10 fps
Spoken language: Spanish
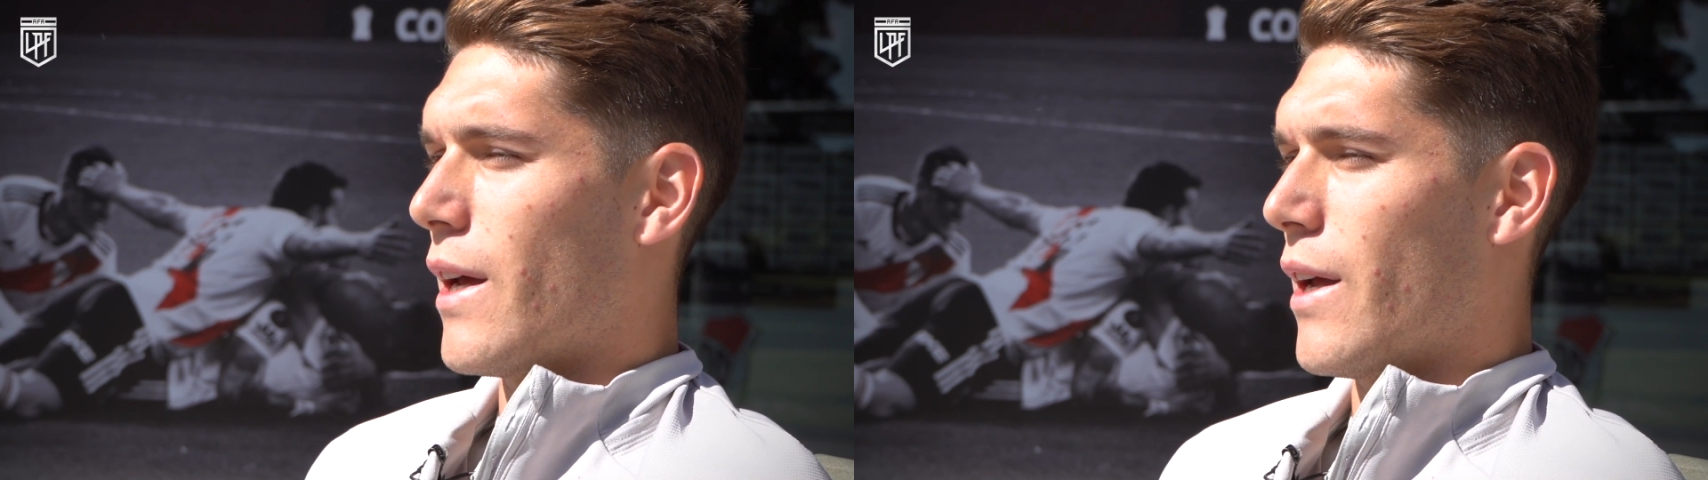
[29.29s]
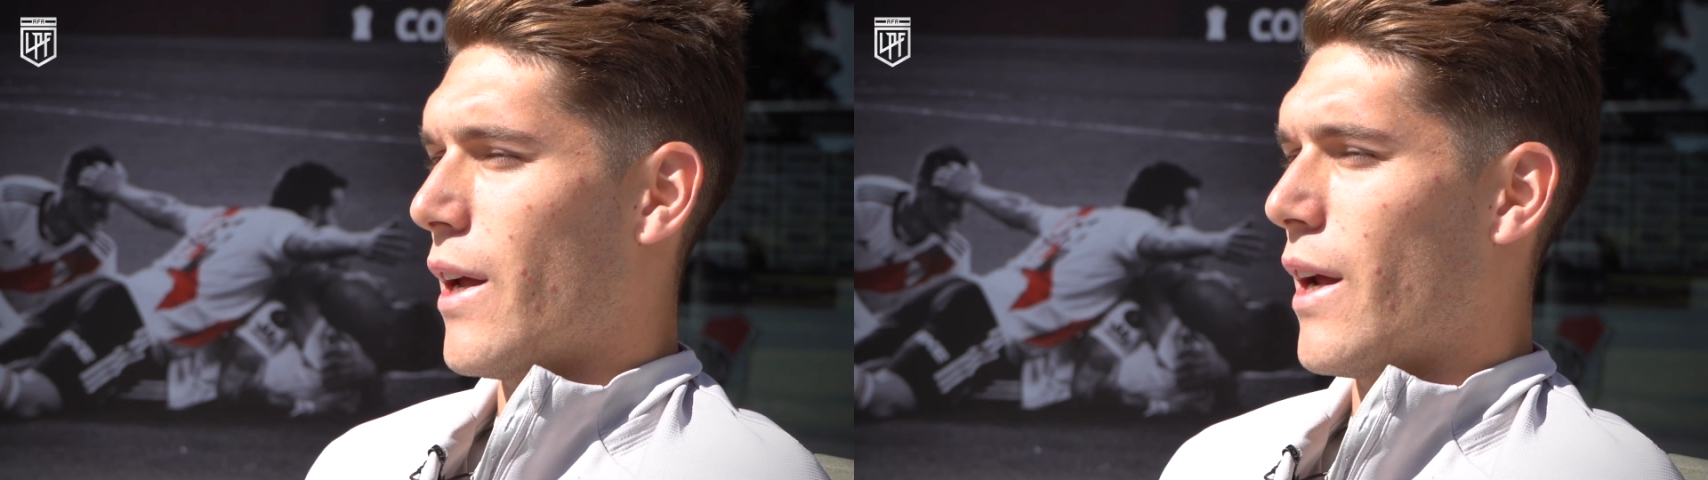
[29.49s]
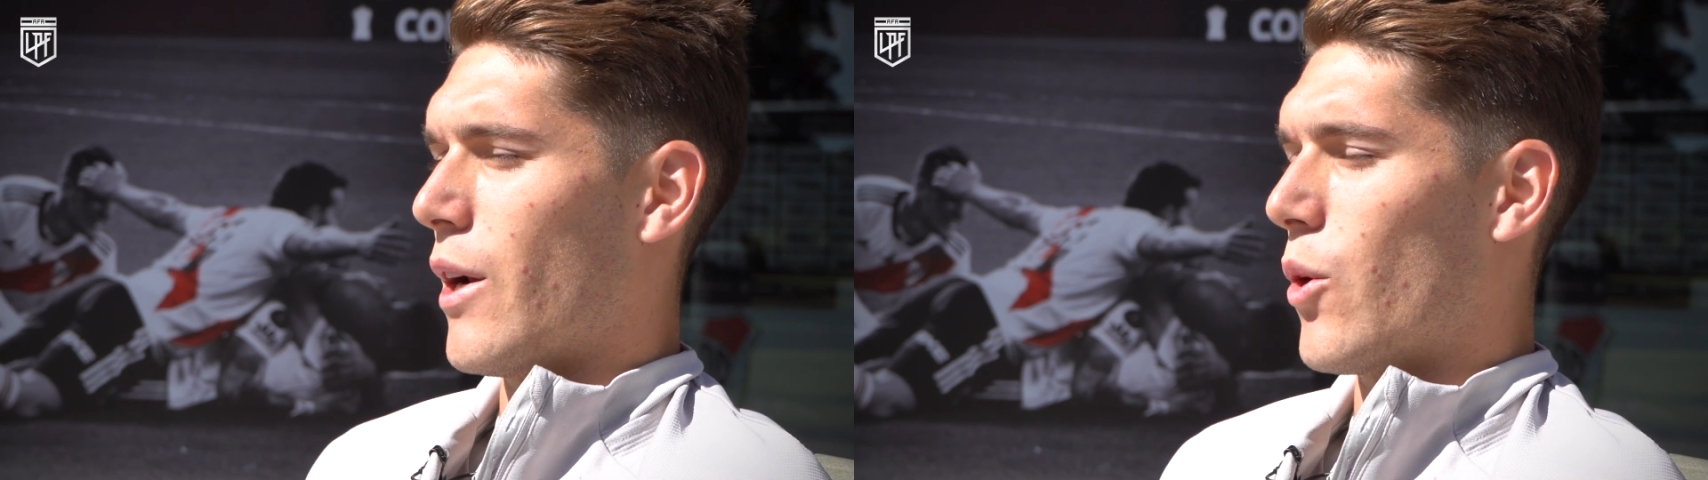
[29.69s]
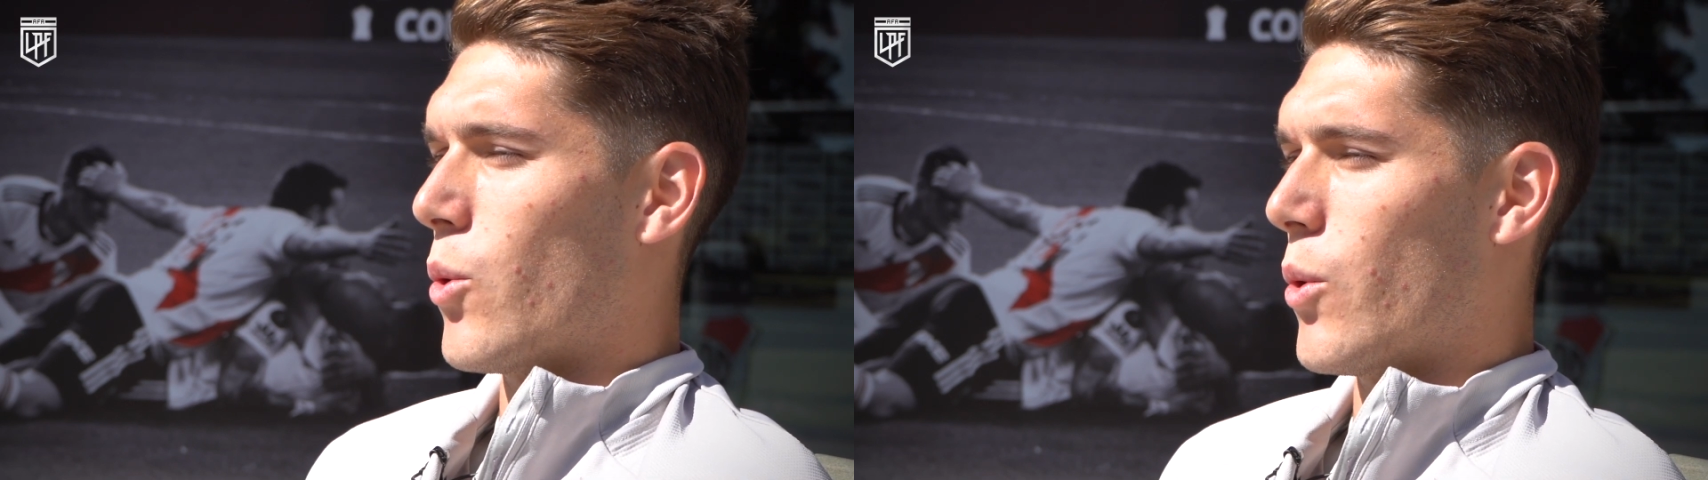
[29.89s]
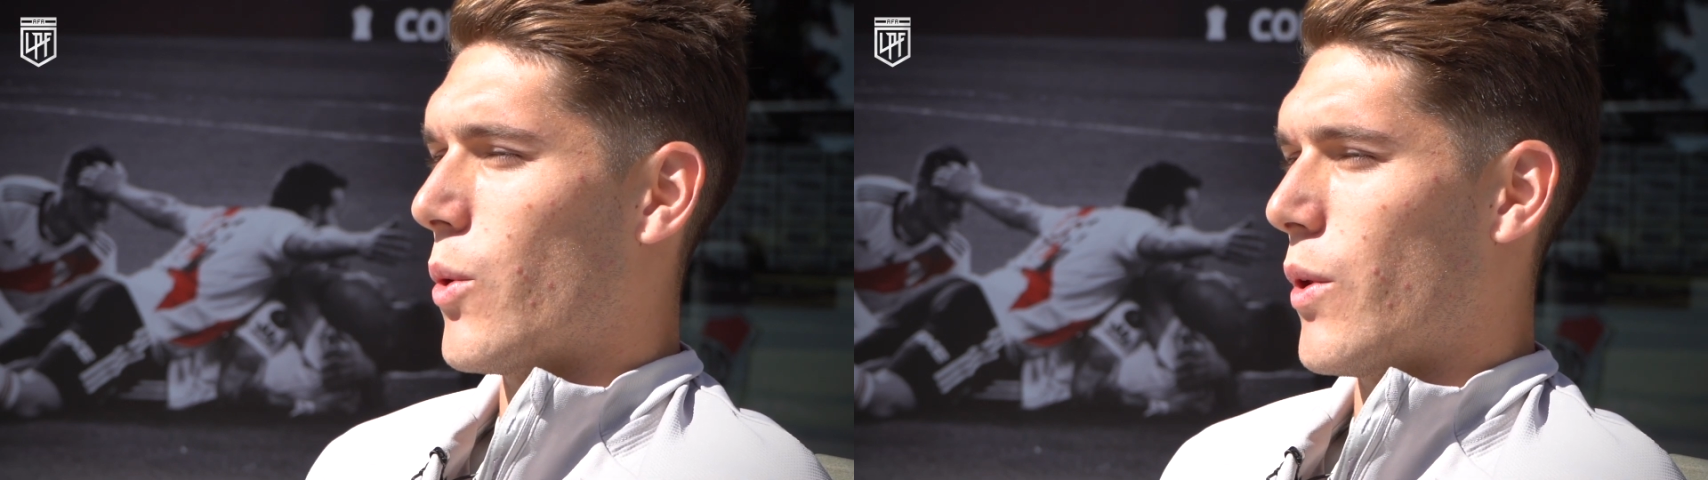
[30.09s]
eh, el
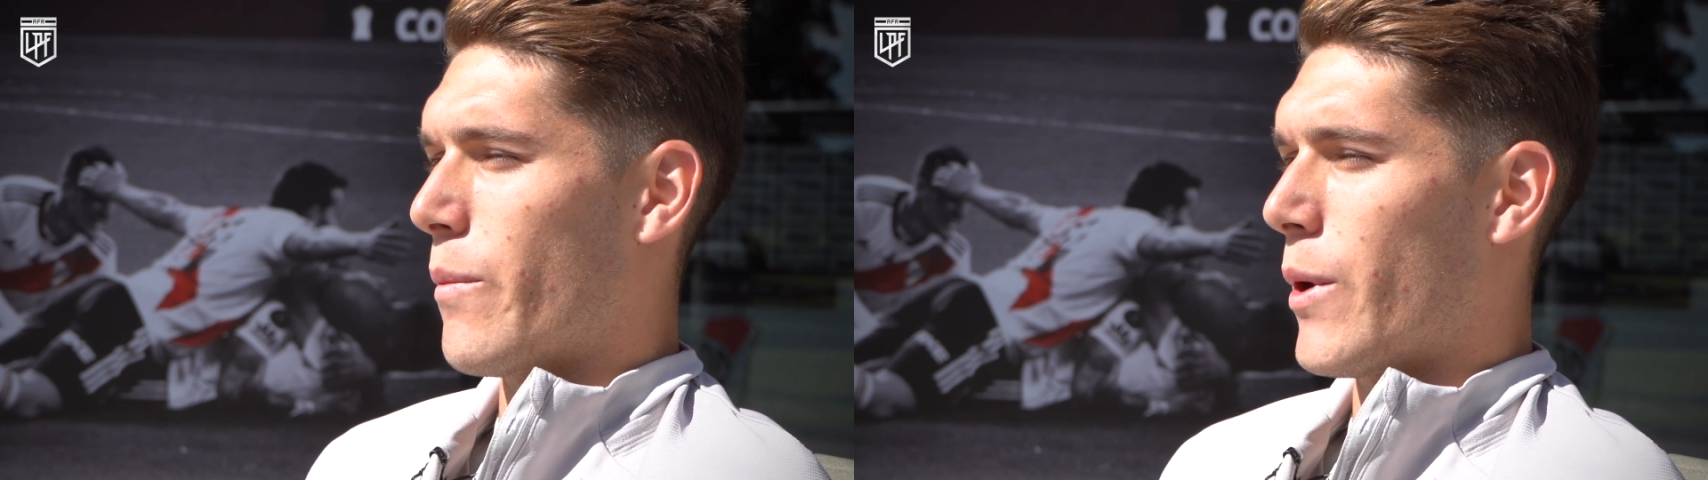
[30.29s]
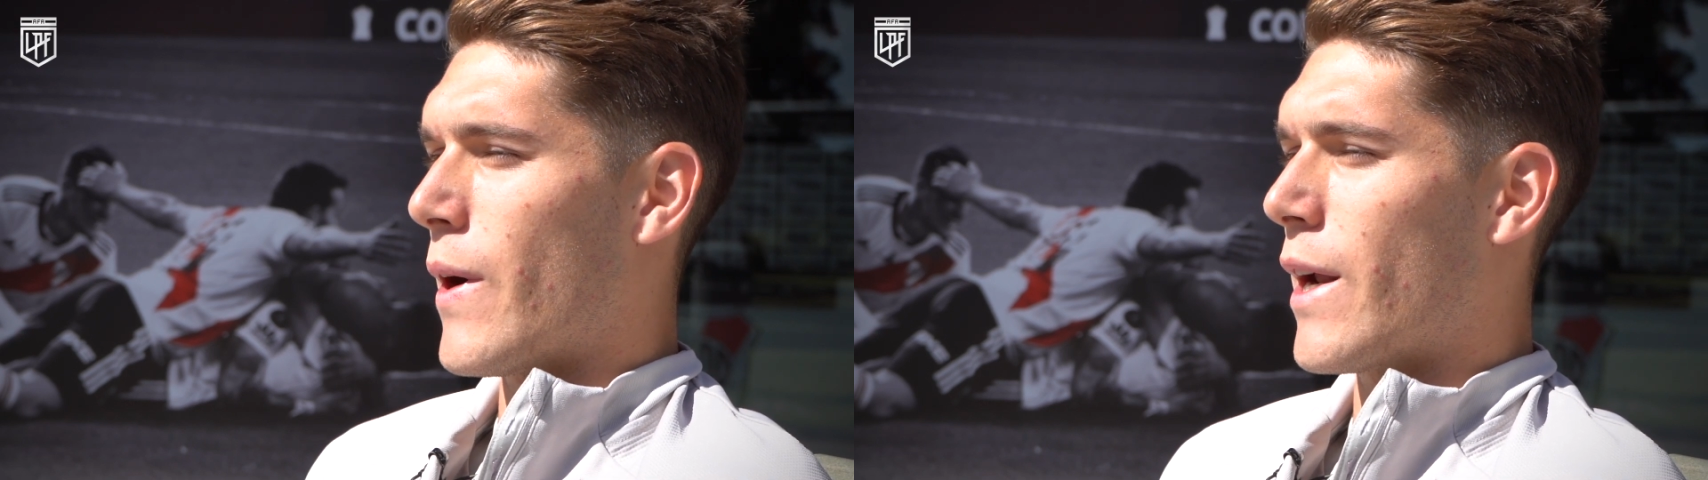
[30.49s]
club de mi